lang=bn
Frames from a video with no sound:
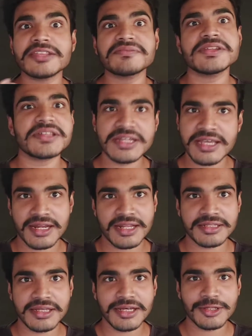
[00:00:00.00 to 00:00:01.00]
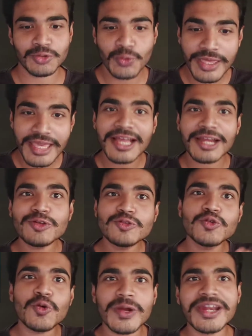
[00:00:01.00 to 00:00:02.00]
এক্সপ্রেশনই আলাদা তো এখানে ওই
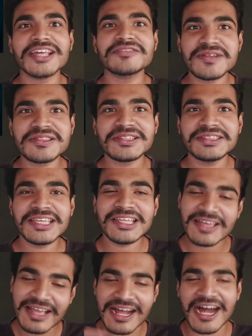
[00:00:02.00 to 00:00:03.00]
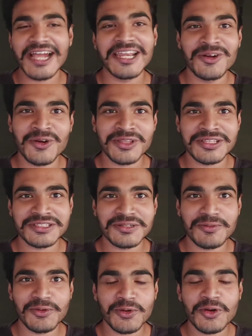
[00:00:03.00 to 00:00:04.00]
চোখের এক্সপ্রেশন দিয়ে না ঘায়ল করে দিচ্ছে
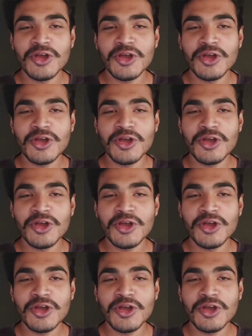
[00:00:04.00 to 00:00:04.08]
পুরো